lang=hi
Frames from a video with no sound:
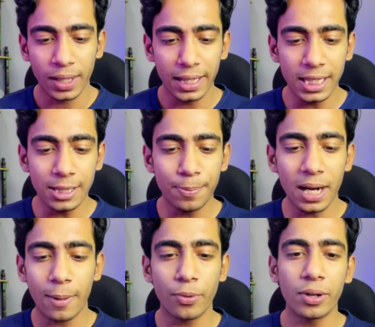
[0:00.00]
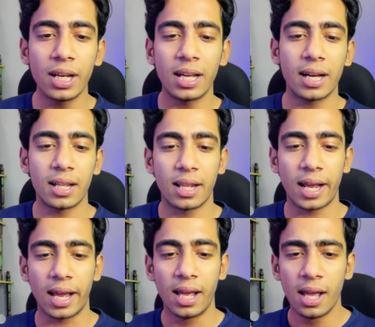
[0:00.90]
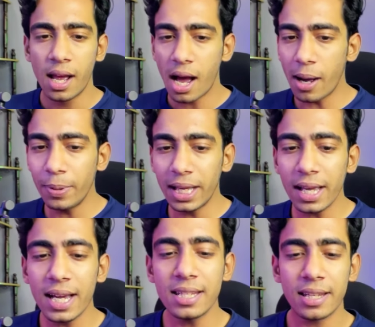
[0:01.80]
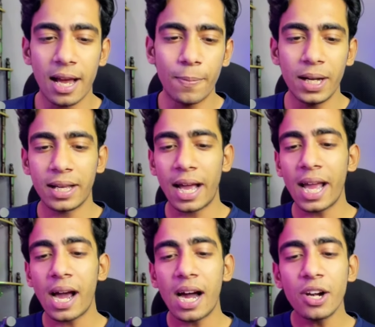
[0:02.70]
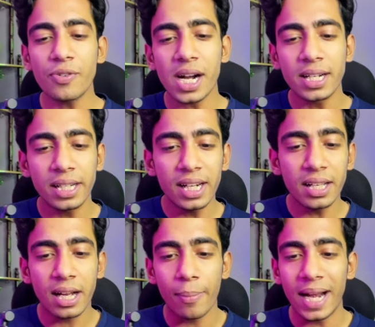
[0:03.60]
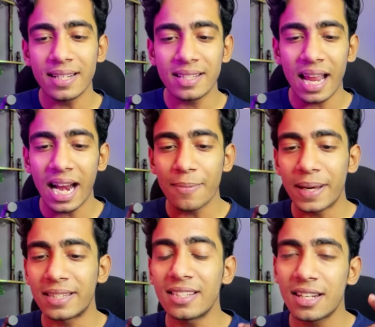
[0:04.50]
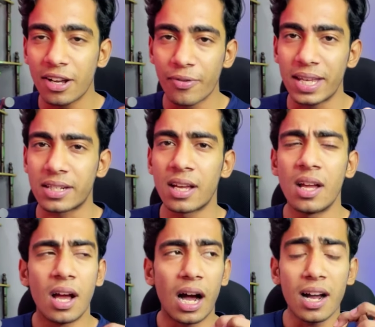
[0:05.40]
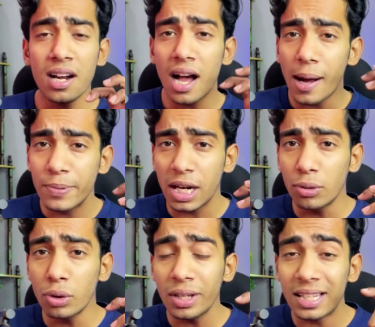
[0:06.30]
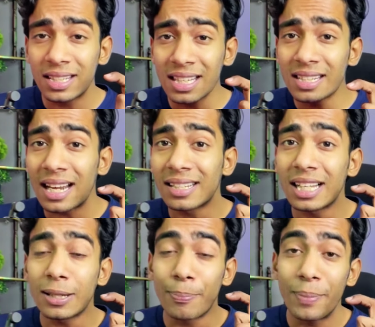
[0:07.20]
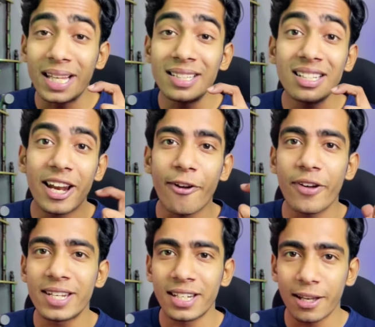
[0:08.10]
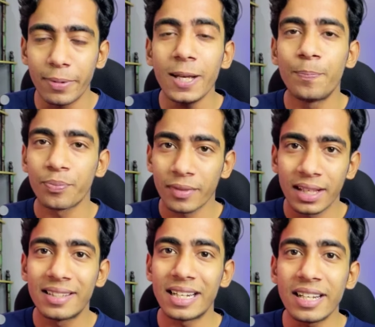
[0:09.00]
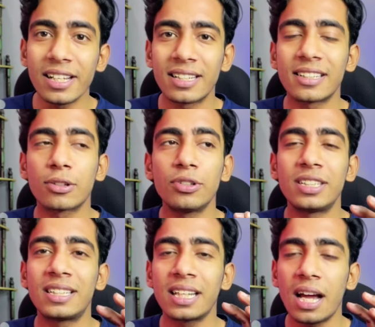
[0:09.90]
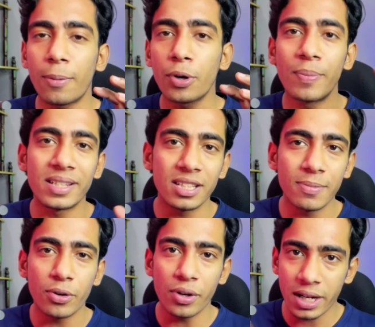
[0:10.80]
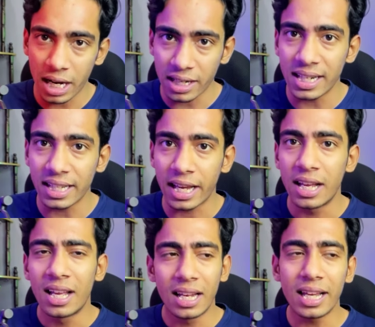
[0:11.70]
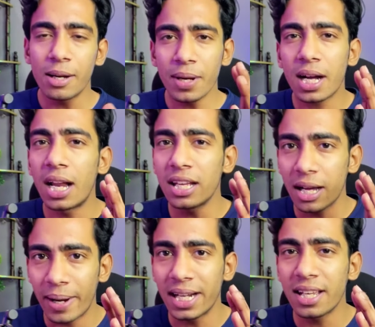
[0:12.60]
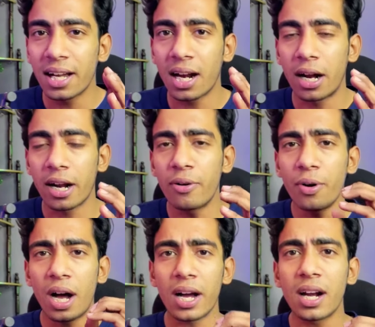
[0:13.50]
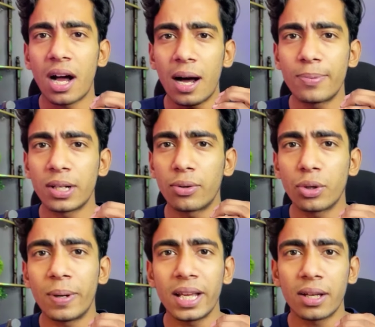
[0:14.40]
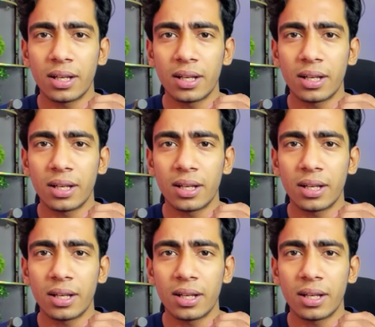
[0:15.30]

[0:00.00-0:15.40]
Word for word: इस पर आपको क्लिक कर देना है अब देखिए गए यहाँ पर लिखा है अनवांटेड कमेंट्स एंड मैसेज रिक्वेस्ट अगर आप चाहो तो इसके साथ साथ मैसेज रिक्वेस्ट की भी सेटिंग कर सकते हो जिससे कि आपको मैसेज में कोई गाली ना दे लेकिन मैं खाली कमेंट की करा रहा हूँ अगर आप चाहो तो भाई